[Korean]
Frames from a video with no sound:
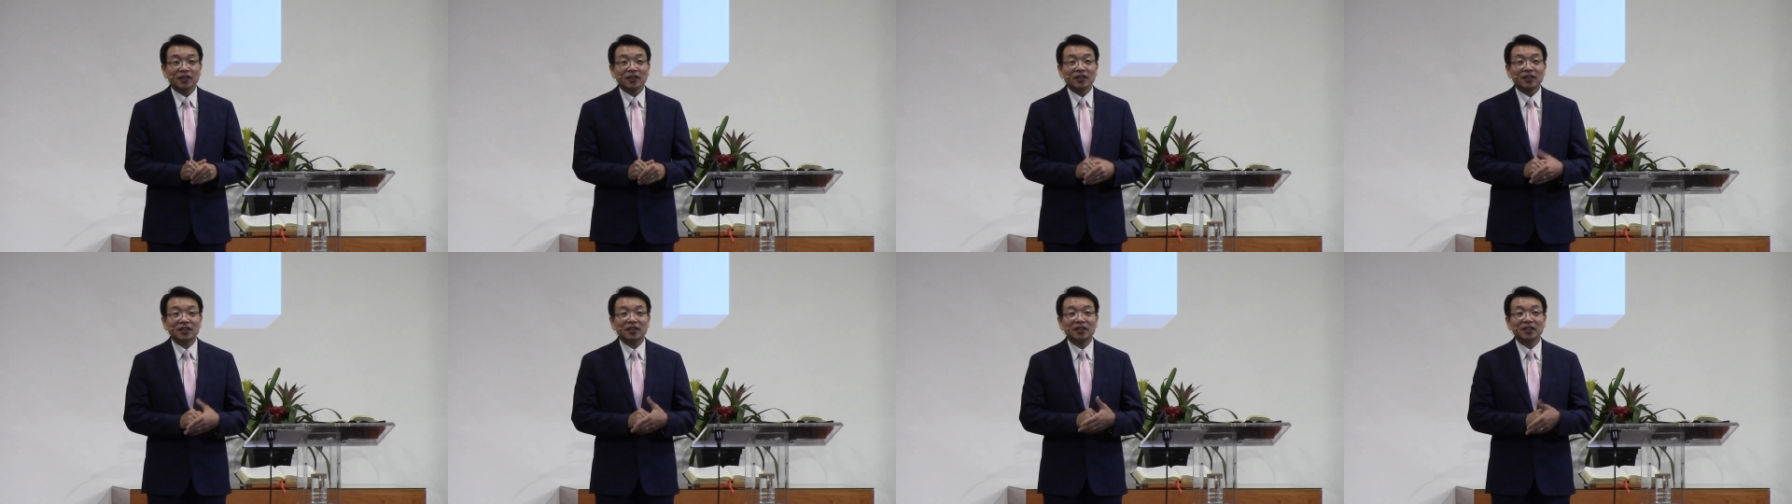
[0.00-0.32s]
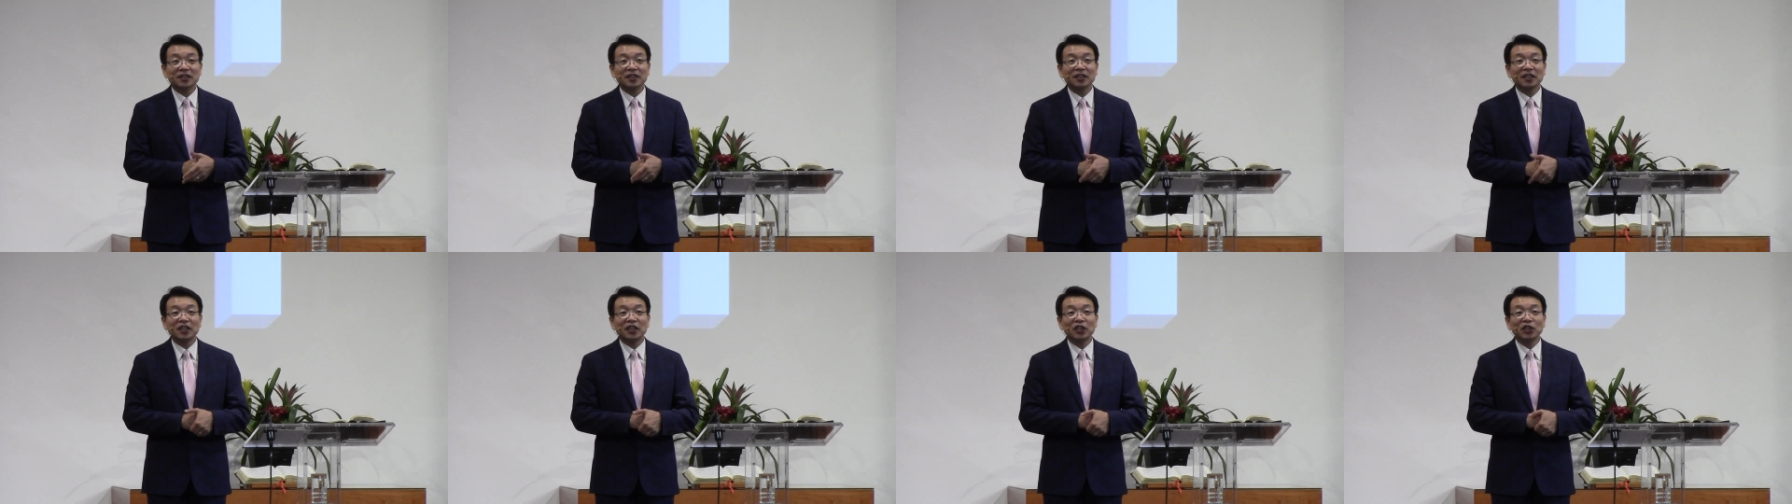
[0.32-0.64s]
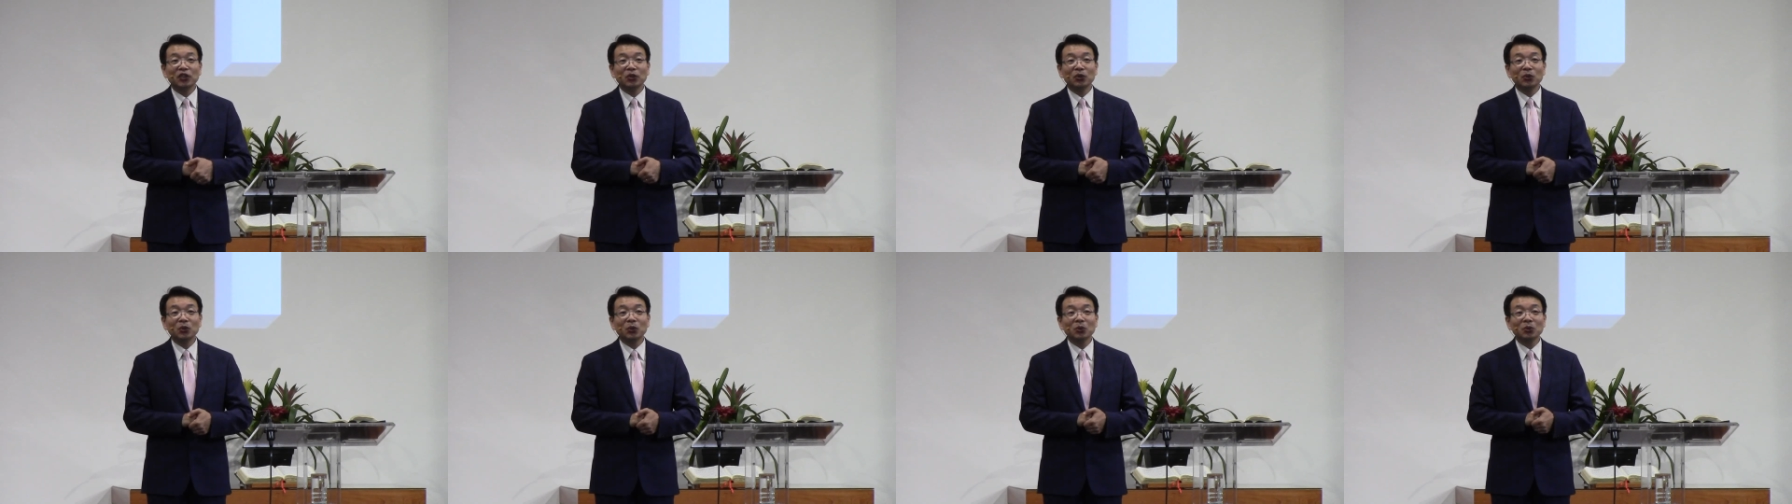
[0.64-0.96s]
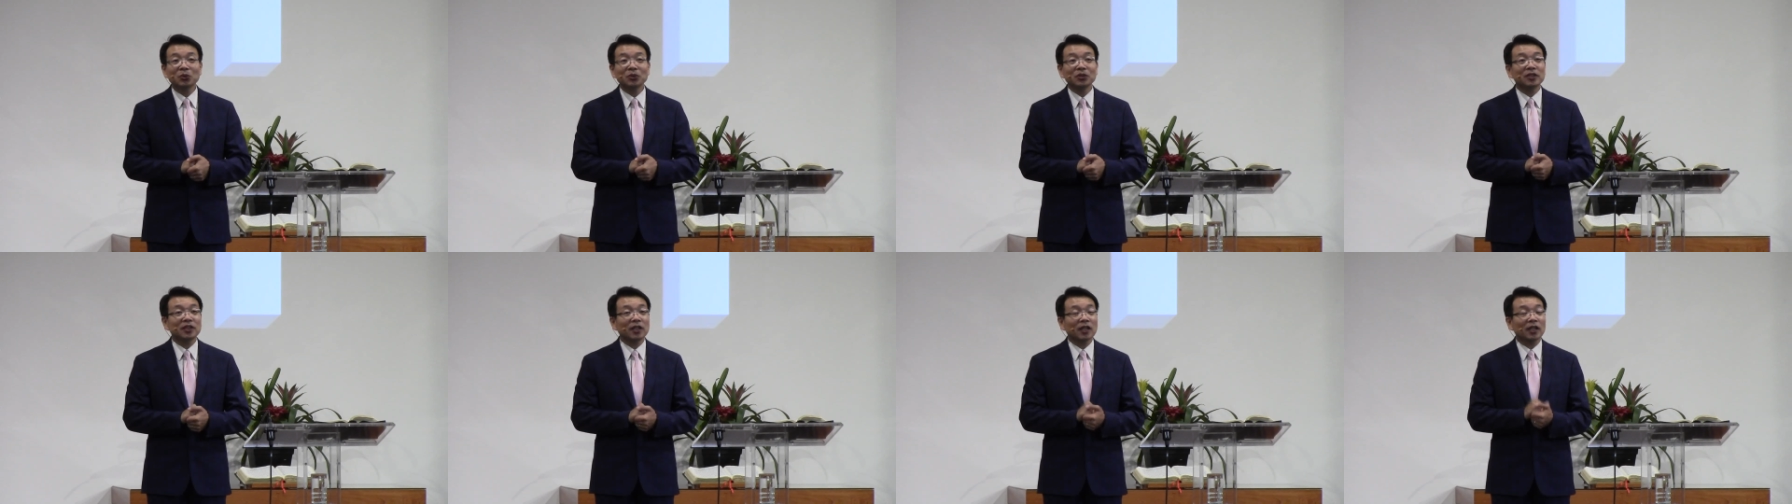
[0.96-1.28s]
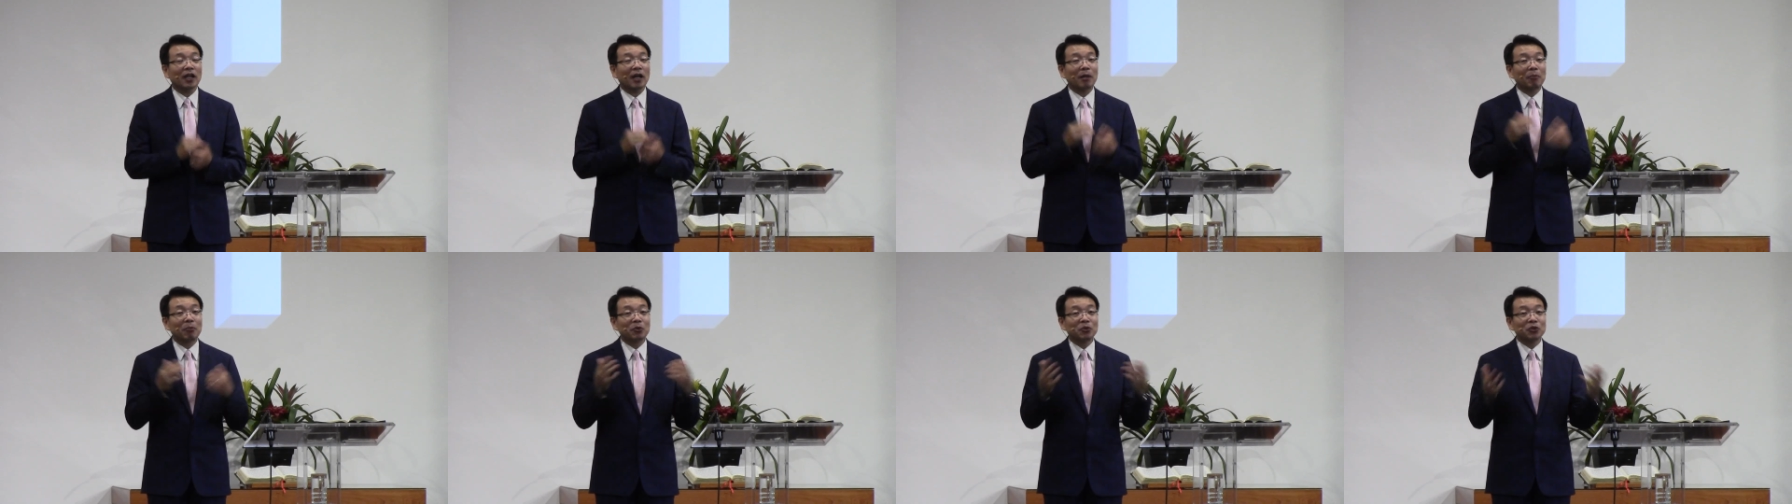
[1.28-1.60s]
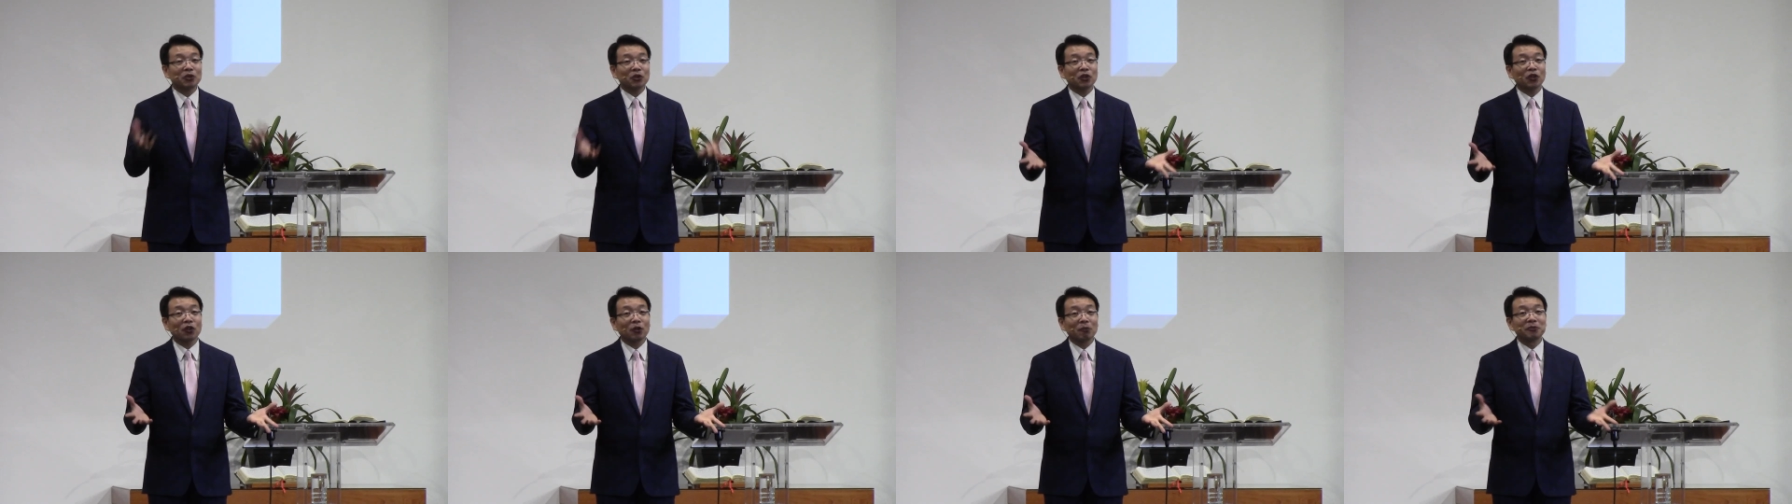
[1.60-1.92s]
그 인도는 제가 가본
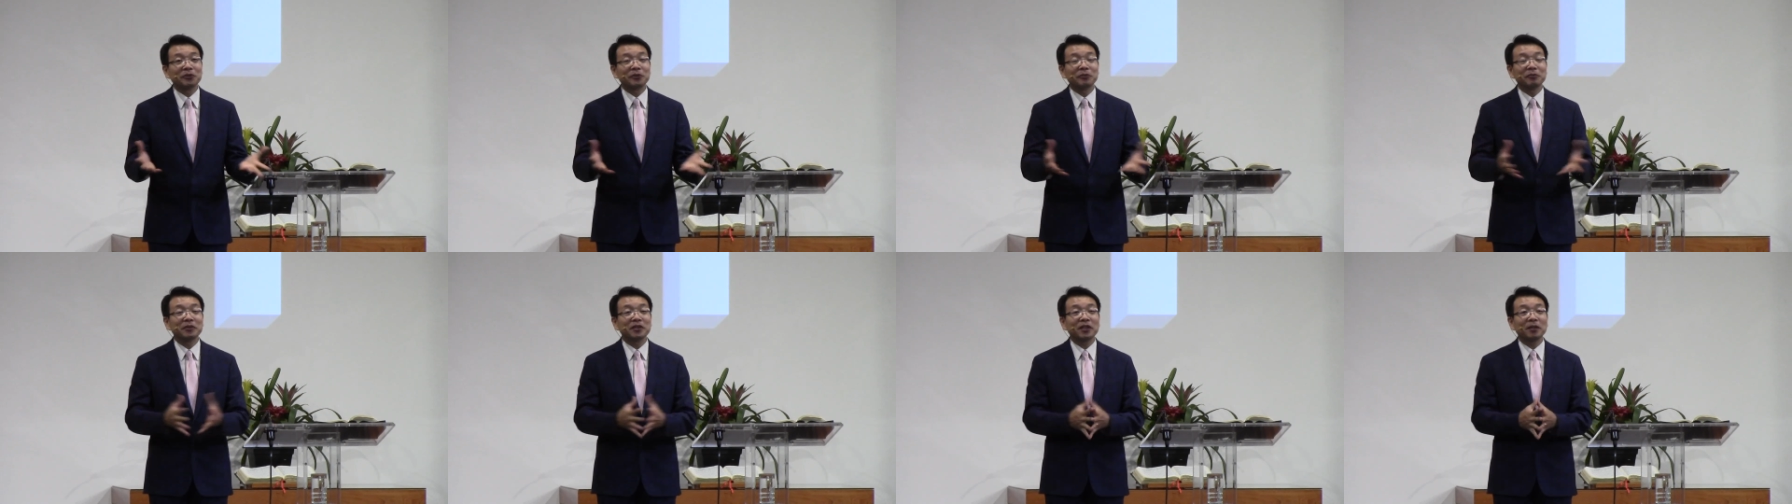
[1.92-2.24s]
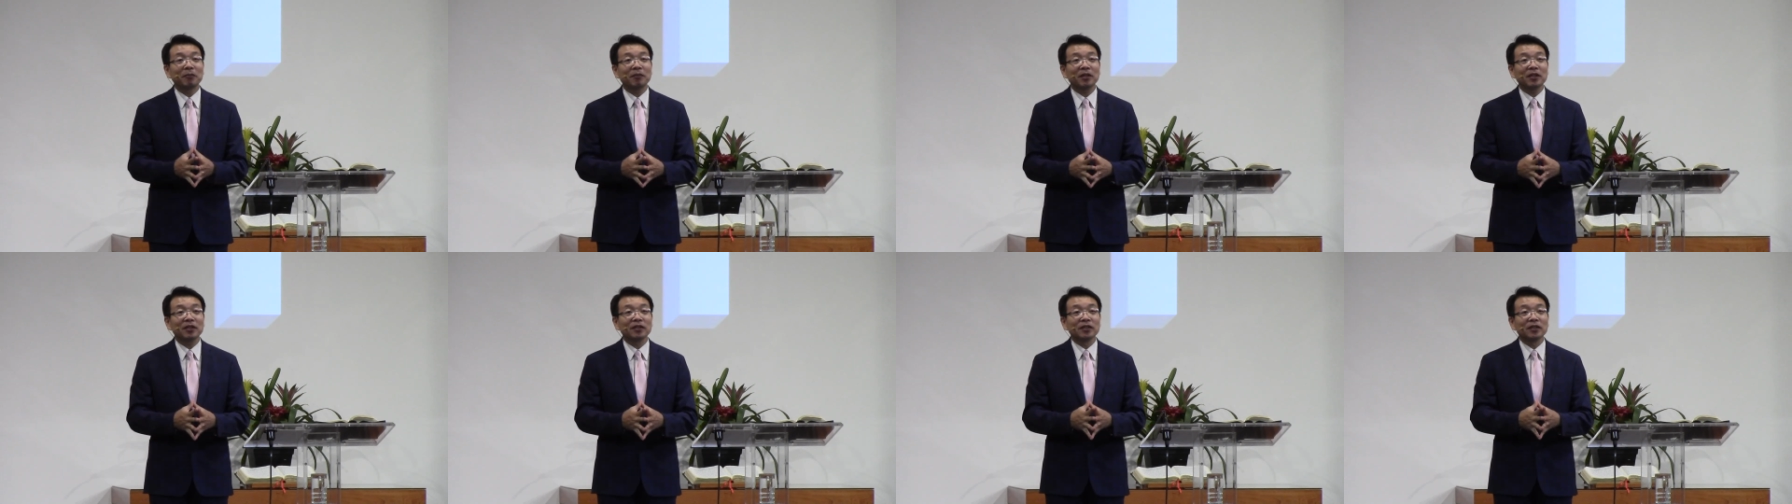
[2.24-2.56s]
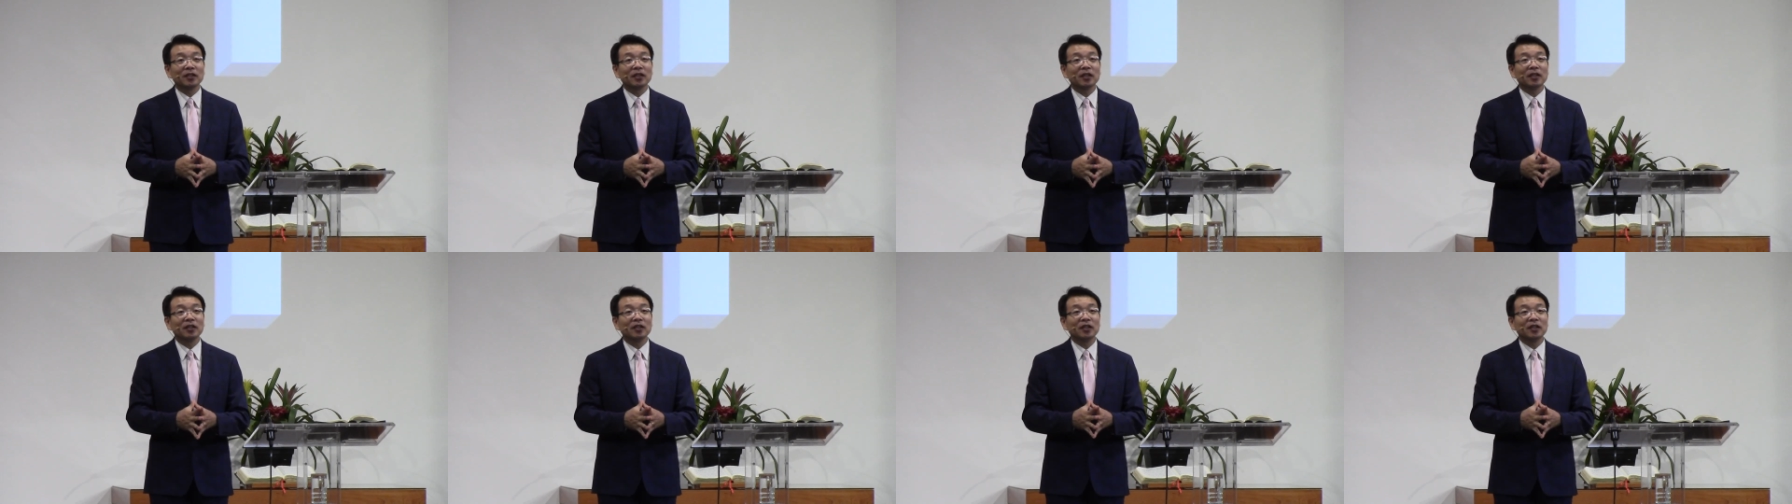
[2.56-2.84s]
적이 없습니다만